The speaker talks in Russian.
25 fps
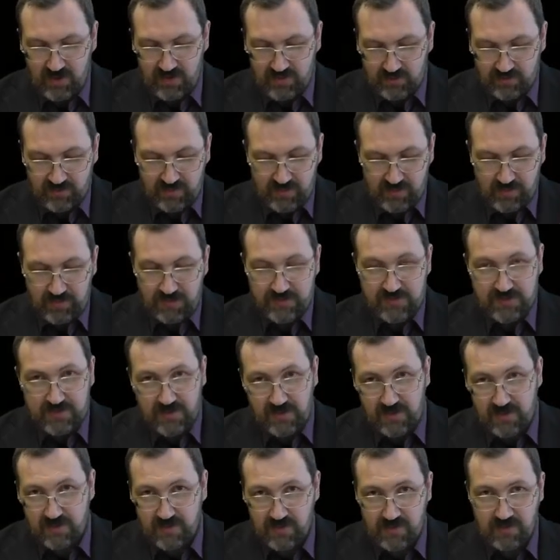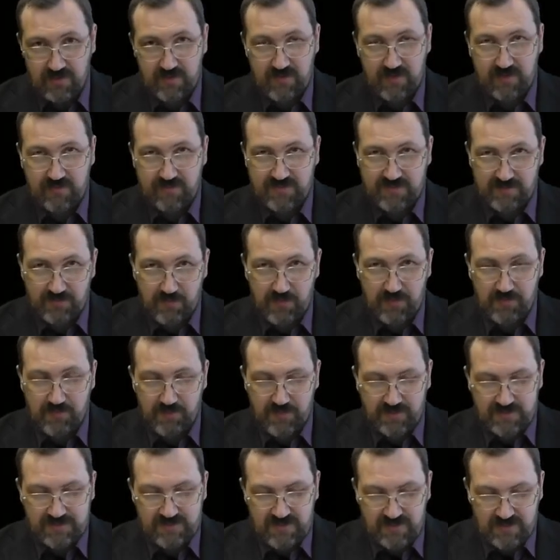Вот я просто
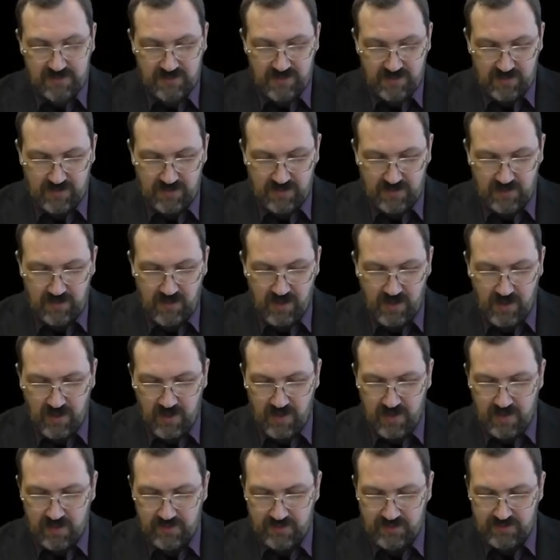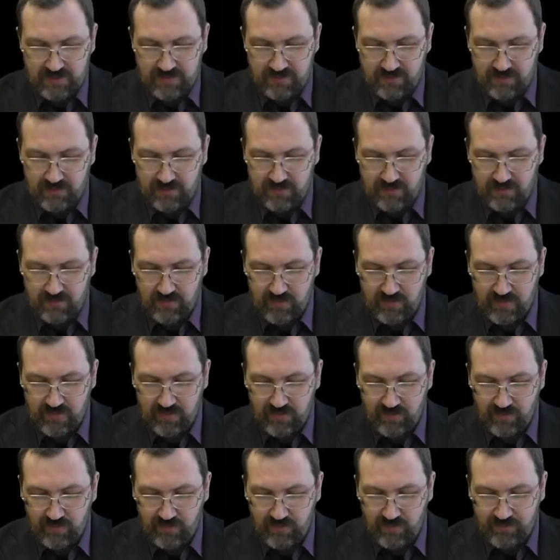вспомнилось, открыл четвертую
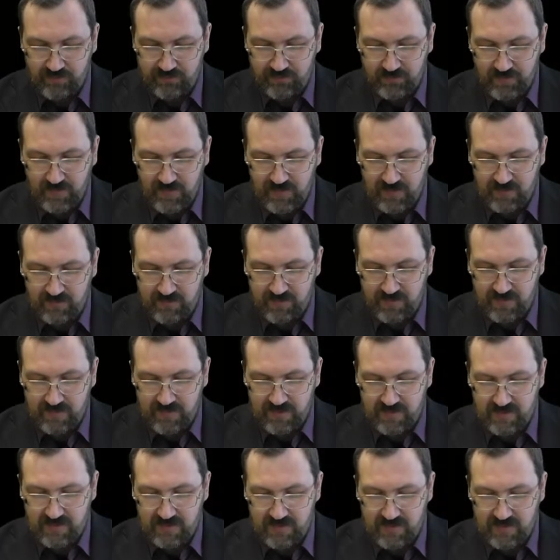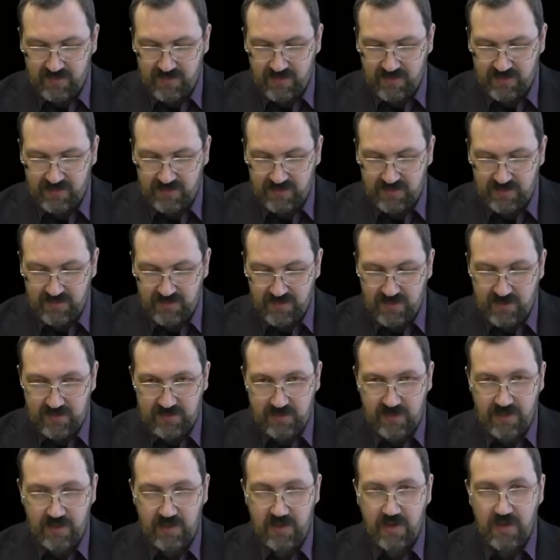главу Евангелия от
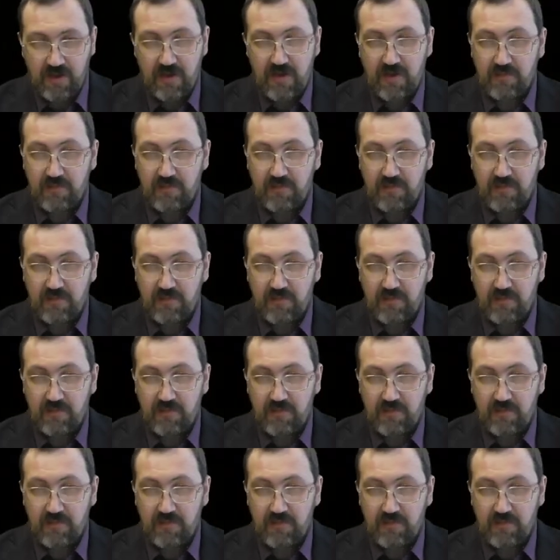Иоанна,